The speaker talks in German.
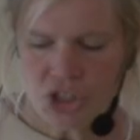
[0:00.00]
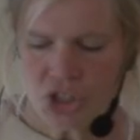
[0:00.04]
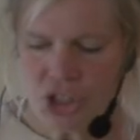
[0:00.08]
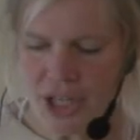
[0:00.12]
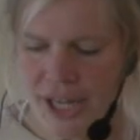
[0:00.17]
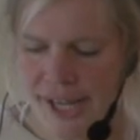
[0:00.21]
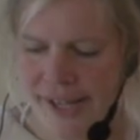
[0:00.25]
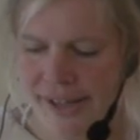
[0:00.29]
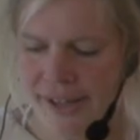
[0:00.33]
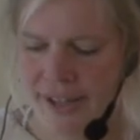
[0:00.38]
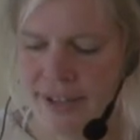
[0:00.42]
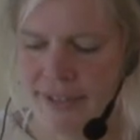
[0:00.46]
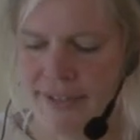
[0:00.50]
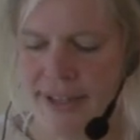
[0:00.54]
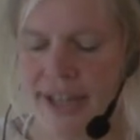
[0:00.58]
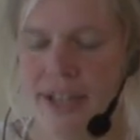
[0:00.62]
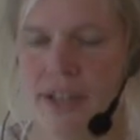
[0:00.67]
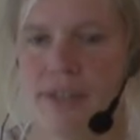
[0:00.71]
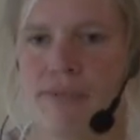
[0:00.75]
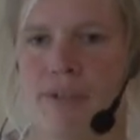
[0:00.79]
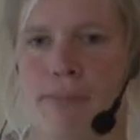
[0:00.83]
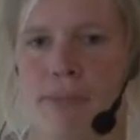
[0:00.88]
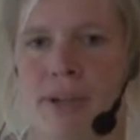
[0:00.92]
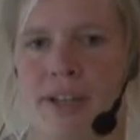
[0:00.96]
schnell
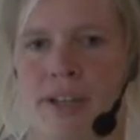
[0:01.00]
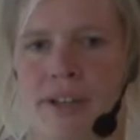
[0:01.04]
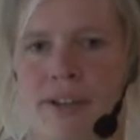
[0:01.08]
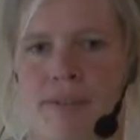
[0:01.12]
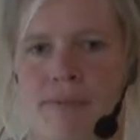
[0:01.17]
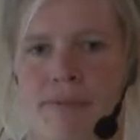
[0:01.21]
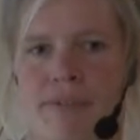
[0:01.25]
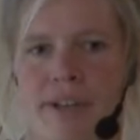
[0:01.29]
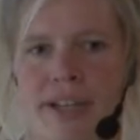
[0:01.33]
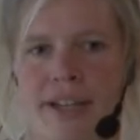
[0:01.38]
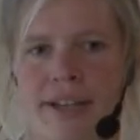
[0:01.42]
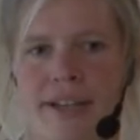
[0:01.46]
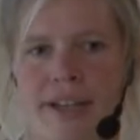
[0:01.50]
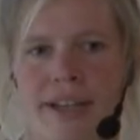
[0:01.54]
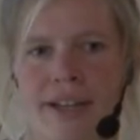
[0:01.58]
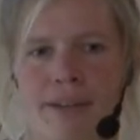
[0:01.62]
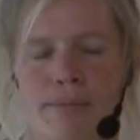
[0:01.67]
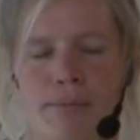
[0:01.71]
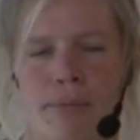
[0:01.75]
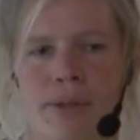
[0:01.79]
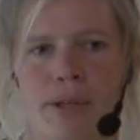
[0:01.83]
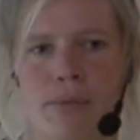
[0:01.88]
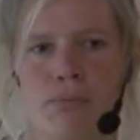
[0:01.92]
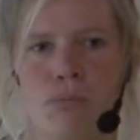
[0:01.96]
entdeckt, wenn man den Weg
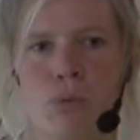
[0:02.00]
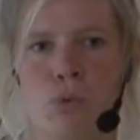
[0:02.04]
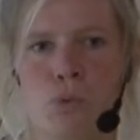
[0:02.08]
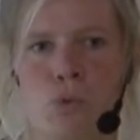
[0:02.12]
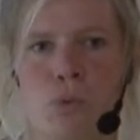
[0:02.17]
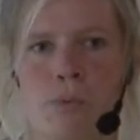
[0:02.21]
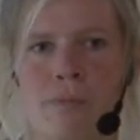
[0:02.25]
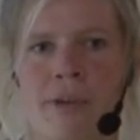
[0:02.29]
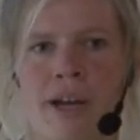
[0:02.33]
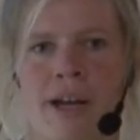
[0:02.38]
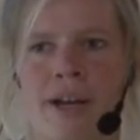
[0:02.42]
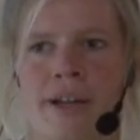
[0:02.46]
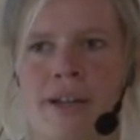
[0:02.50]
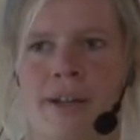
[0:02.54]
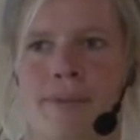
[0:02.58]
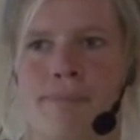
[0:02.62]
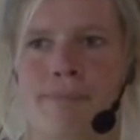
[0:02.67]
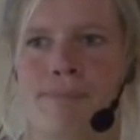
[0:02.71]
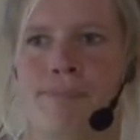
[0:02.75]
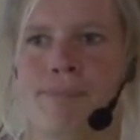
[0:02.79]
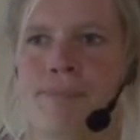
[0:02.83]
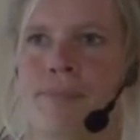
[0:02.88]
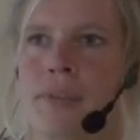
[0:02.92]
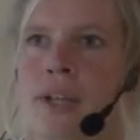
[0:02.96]
geht mit den Blumen,
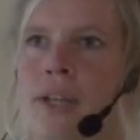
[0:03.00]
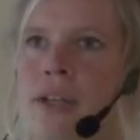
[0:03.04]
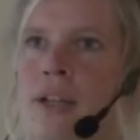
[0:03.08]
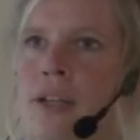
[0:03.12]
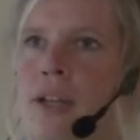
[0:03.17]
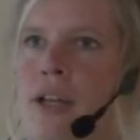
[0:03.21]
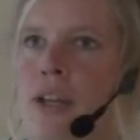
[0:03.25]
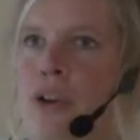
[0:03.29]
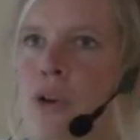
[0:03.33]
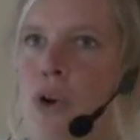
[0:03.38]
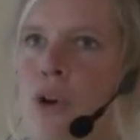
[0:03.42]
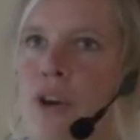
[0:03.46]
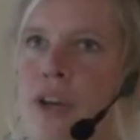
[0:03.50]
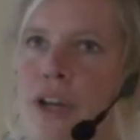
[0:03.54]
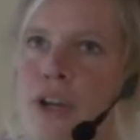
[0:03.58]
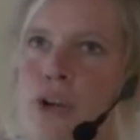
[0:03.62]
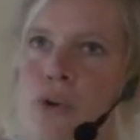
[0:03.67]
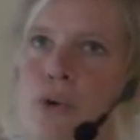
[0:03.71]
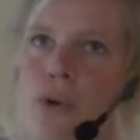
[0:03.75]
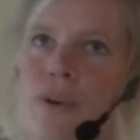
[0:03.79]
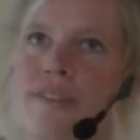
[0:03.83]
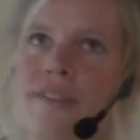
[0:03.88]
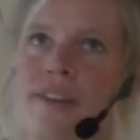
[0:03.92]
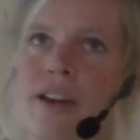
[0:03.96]
ähm, einen
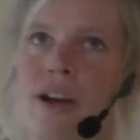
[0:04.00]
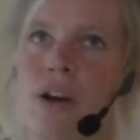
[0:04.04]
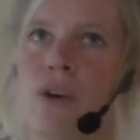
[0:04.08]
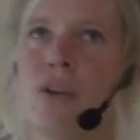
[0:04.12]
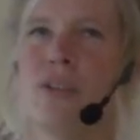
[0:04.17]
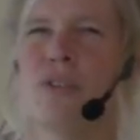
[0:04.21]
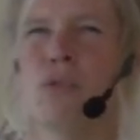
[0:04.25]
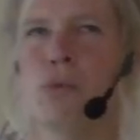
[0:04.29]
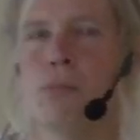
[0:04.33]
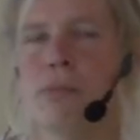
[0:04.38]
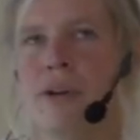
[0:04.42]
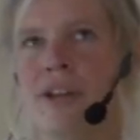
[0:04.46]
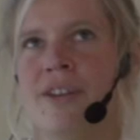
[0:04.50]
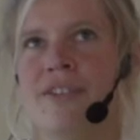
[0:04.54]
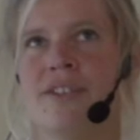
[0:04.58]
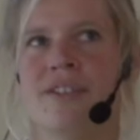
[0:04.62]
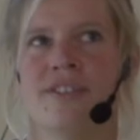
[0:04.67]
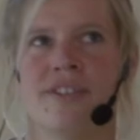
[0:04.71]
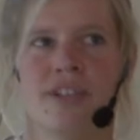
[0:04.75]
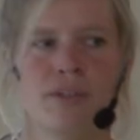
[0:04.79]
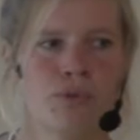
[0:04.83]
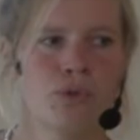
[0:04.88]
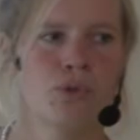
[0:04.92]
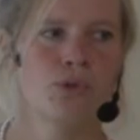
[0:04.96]
Online-Kurs, der auch super
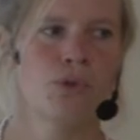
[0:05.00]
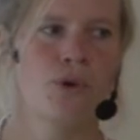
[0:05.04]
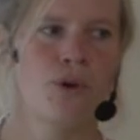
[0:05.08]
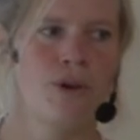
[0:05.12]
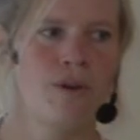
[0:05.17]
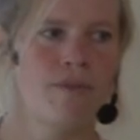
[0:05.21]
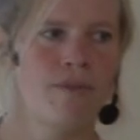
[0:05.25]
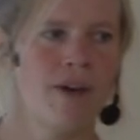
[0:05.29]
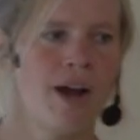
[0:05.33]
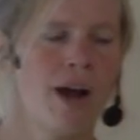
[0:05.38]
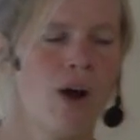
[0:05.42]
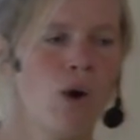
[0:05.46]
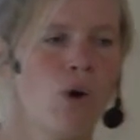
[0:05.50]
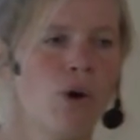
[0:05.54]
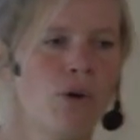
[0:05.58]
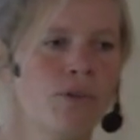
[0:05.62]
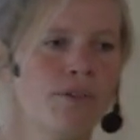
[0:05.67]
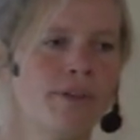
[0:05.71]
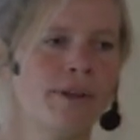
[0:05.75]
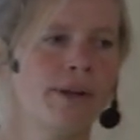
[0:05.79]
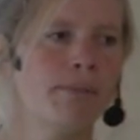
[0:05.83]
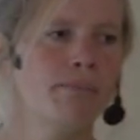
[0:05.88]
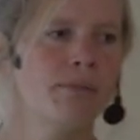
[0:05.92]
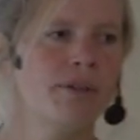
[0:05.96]
intensiv und toll war, auch
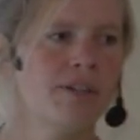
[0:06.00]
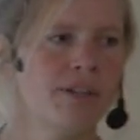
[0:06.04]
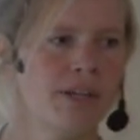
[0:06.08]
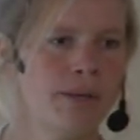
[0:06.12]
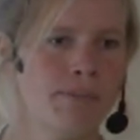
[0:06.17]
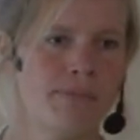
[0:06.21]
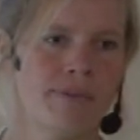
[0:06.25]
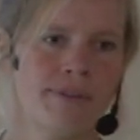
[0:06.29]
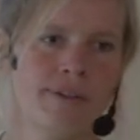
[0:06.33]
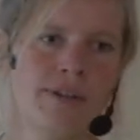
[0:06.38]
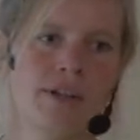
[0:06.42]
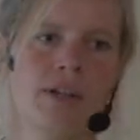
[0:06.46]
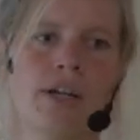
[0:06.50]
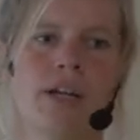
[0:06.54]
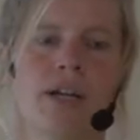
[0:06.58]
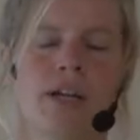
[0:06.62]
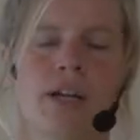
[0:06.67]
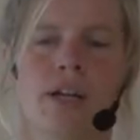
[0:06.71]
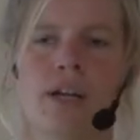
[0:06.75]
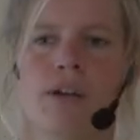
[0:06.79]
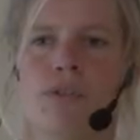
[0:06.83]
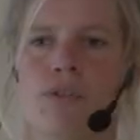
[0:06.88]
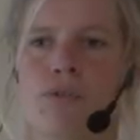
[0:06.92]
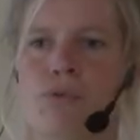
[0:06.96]
aus der
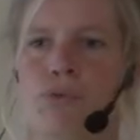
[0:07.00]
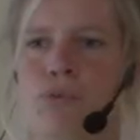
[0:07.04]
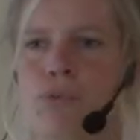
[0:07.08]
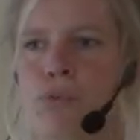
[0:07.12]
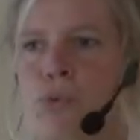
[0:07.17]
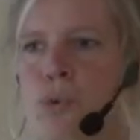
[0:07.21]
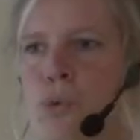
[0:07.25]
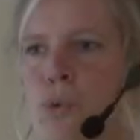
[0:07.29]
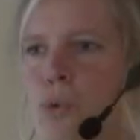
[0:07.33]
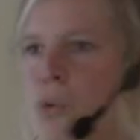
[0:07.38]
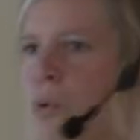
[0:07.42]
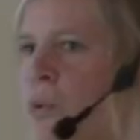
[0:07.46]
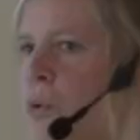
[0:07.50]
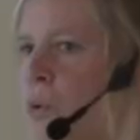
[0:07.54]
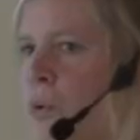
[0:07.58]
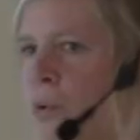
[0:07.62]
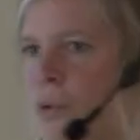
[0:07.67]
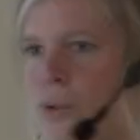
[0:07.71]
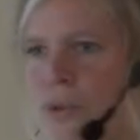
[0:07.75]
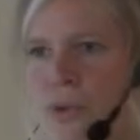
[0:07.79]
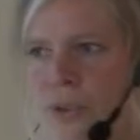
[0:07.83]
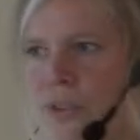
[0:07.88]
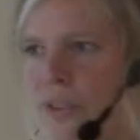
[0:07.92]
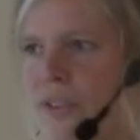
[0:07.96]

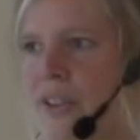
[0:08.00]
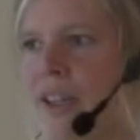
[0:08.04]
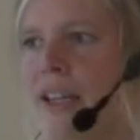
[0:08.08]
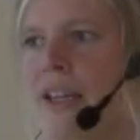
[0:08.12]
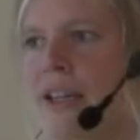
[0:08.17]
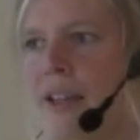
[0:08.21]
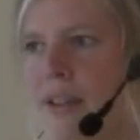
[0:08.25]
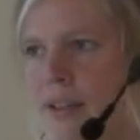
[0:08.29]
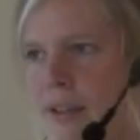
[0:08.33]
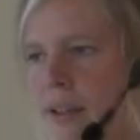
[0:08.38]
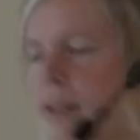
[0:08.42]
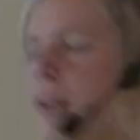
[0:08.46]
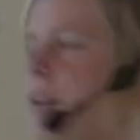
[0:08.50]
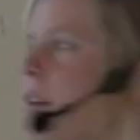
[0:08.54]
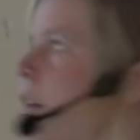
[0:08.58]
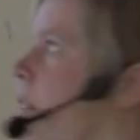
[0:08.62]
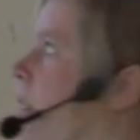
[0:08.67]
Betriebsführungssicht.